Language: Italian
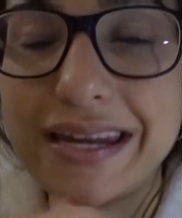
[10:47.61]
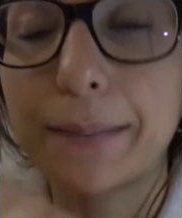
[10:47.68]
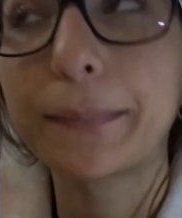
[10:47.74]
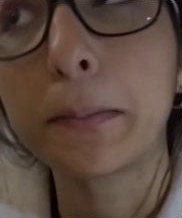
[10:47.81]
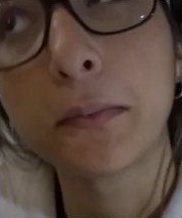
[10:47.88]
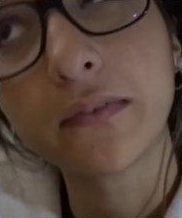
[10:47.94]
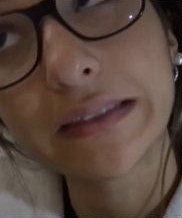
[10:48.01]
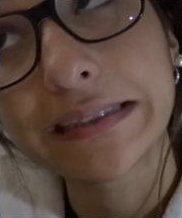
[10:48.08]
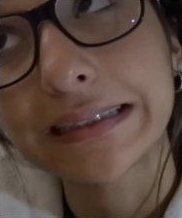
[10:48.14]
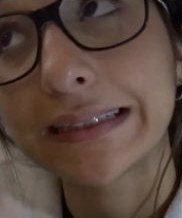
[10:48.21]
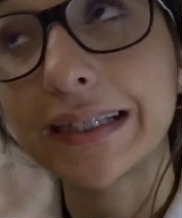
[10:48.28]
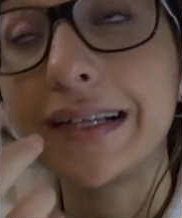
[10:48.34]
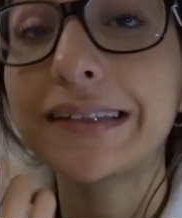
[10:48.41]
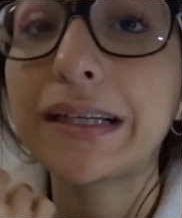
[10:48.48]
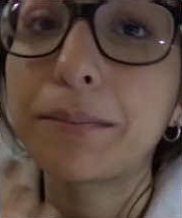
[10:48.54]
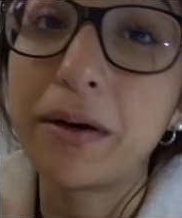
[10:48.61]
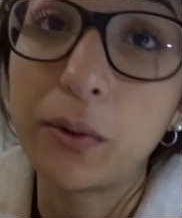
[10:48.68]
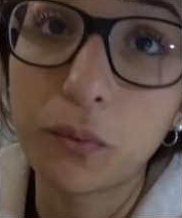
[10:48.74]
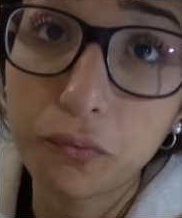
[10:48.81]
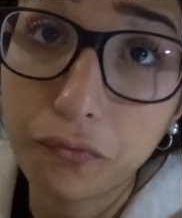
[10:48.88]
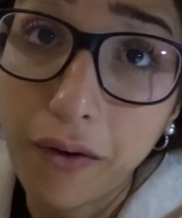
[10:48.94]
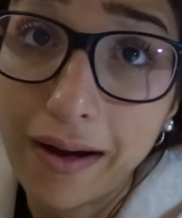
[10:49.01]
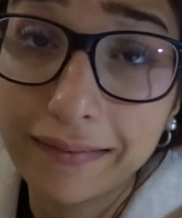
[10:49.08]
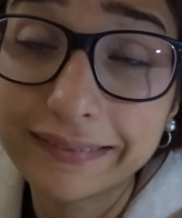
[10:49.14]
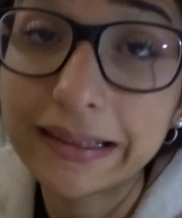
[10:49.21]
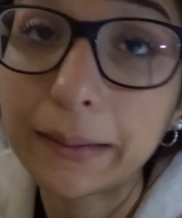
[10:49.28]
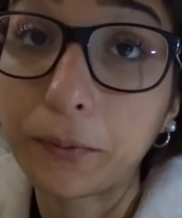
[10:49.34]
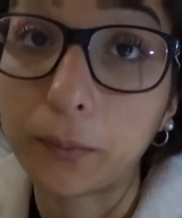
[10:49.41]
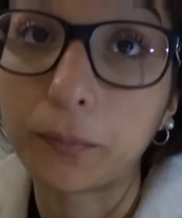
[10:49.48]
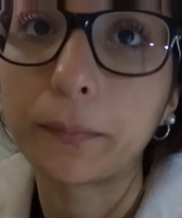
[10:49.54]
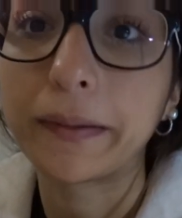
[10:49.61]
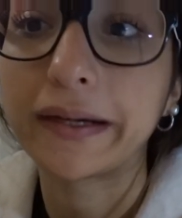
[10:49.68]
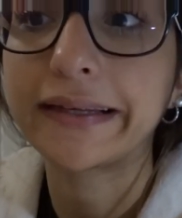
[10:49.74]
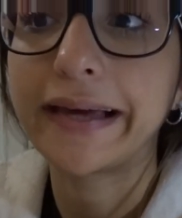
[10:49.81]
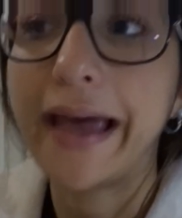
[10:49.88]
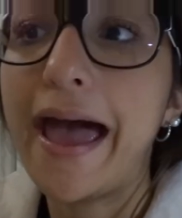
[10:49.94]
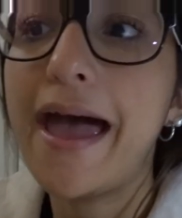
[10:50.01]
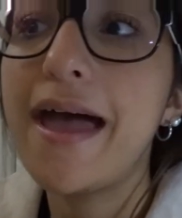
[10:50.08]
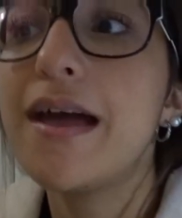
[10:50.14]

ne abbiamo viste tante ma non fatte, proprio perché